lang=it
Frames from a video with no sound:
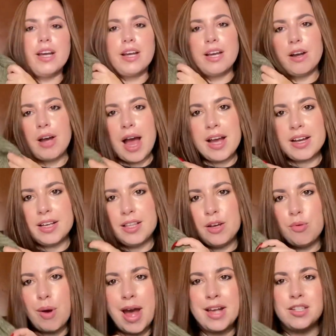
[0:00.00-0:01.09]
anche, anche
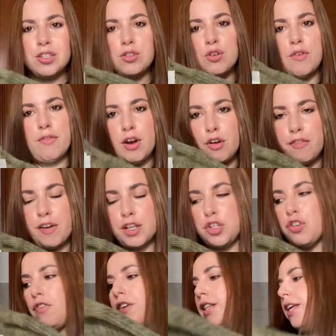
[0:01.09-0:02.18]
di questo ve lo
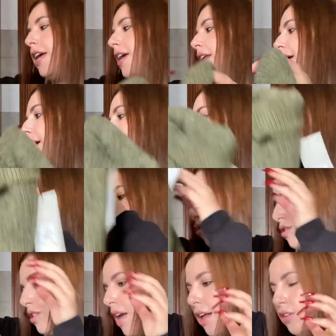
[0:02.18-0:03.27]
faccio vedere
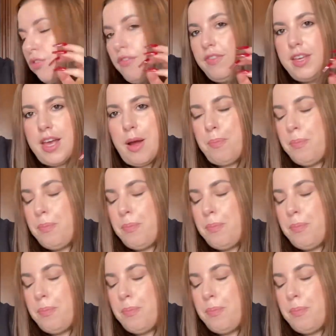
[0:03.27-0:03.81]
indossato via,